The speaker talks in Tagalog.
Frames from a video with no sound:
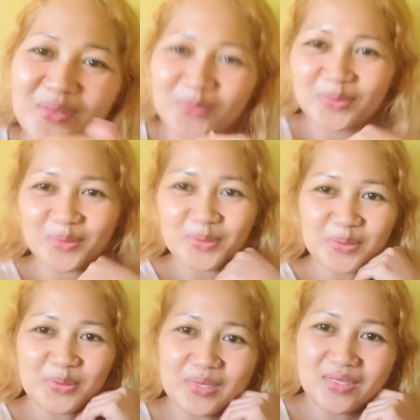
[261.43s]
ko.
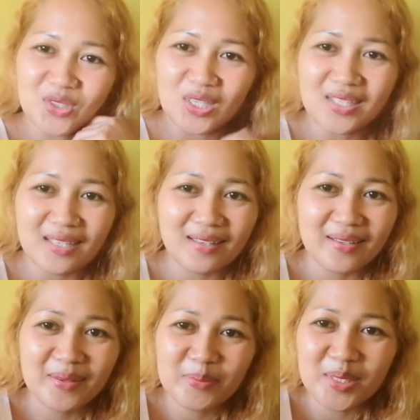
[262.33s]
Ang channel
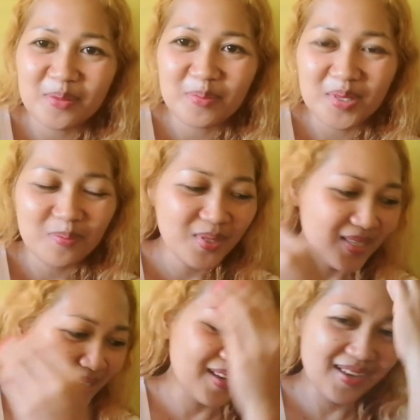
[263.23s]
namin ni
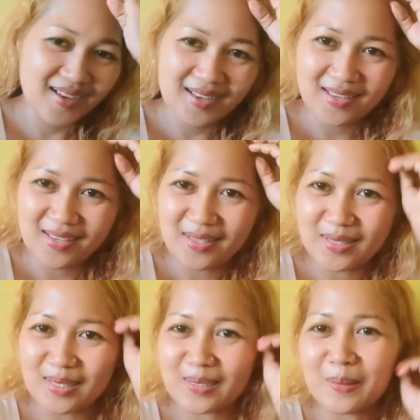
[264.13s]

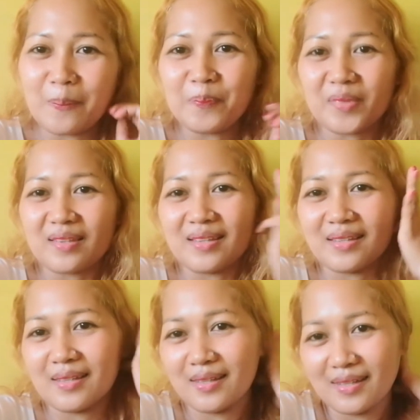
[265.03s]
BBS.
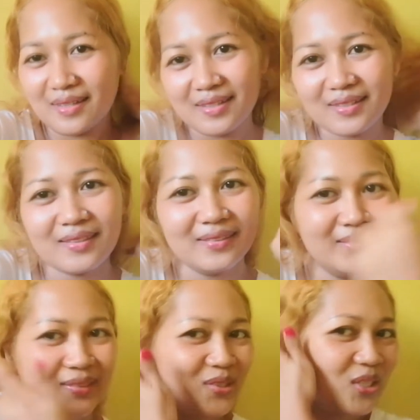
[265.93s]

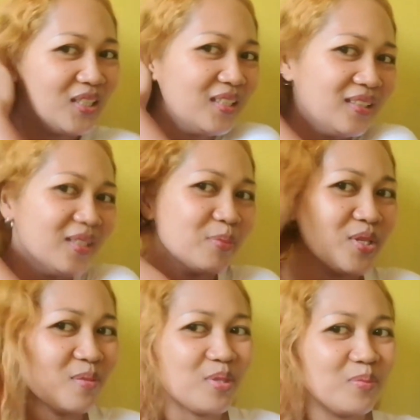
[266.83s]
Uh, oh, channel
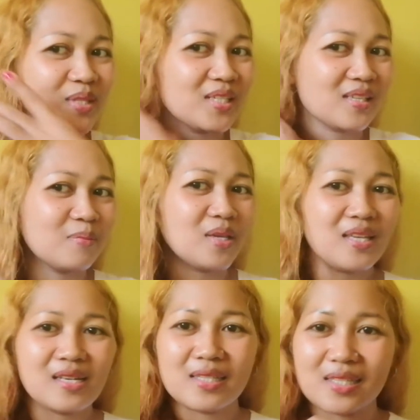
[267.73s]
namin ni BBS kaya
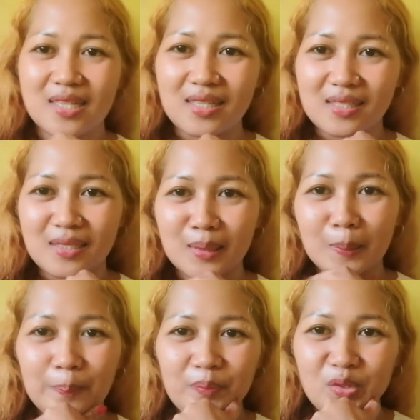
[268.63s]
mahilig si
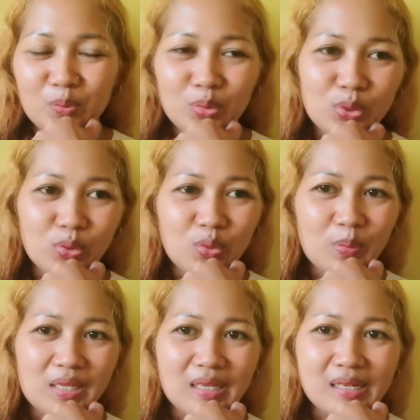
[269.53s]
Yasi yung bunso ko
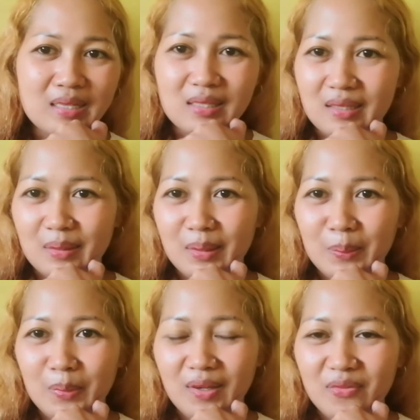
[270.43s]
mahilig sa
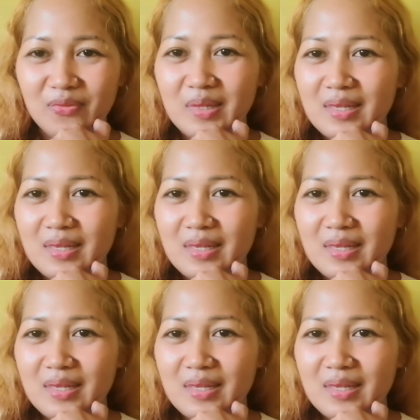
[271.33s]
mga